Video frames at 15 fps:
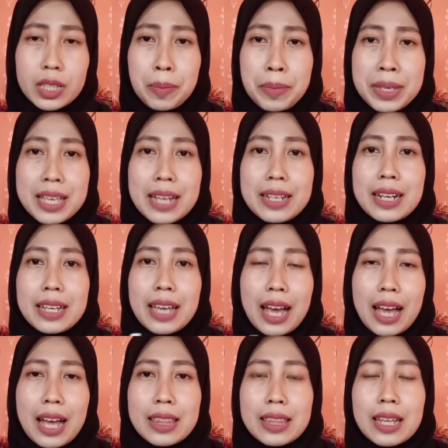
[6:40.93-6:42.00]
bisa
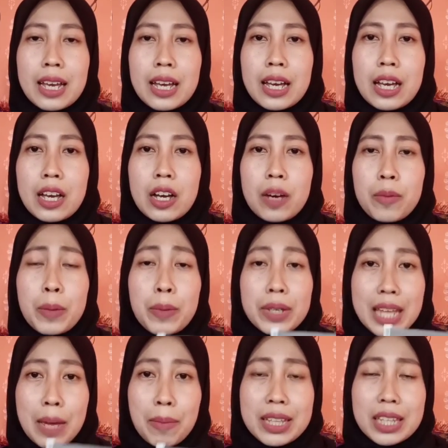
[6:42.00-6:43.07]
dilihat yang
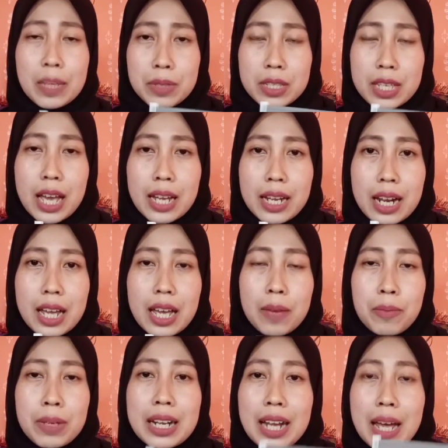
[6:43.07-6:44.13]
pertama tipsnya adalah
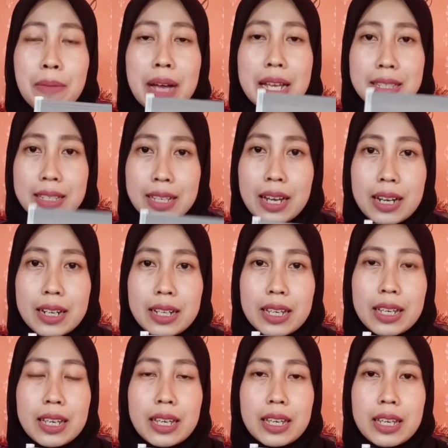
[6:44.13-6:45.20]
belilah masker
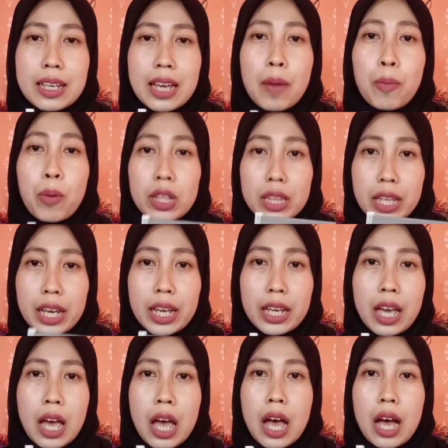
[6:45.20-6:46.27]
di
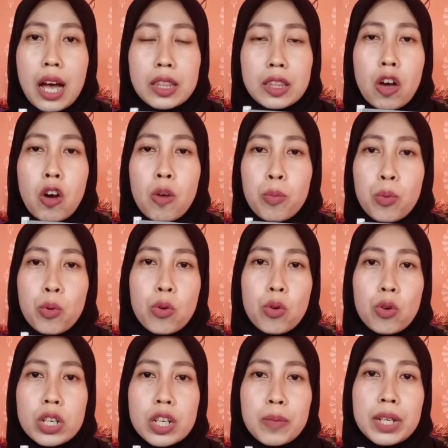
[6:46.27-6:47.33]
apotek
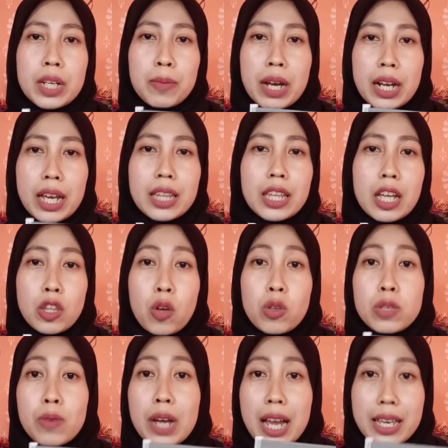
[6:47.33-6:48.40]
ataupun di minimarket atau
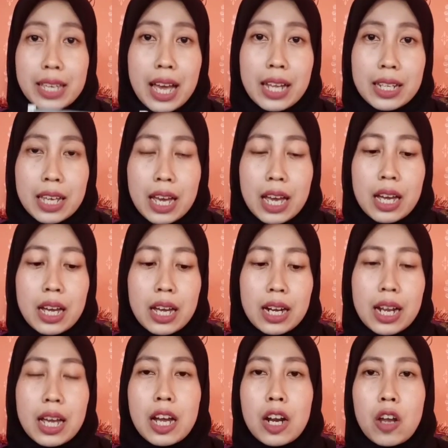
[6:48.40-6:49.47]
swalayan ya
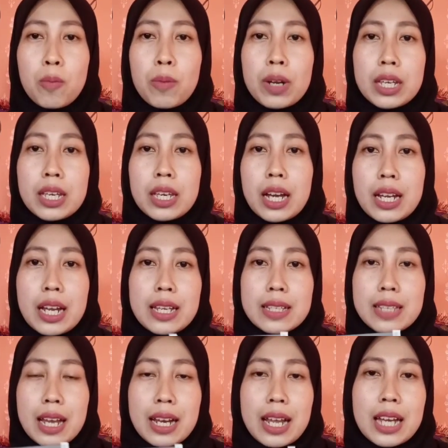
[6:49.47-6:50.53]
karena kalau beli kalian di
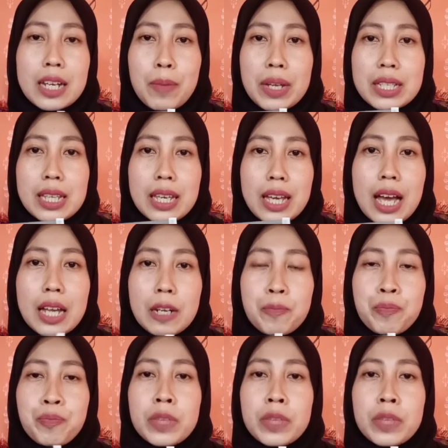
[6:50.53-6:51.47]
sana dipastikan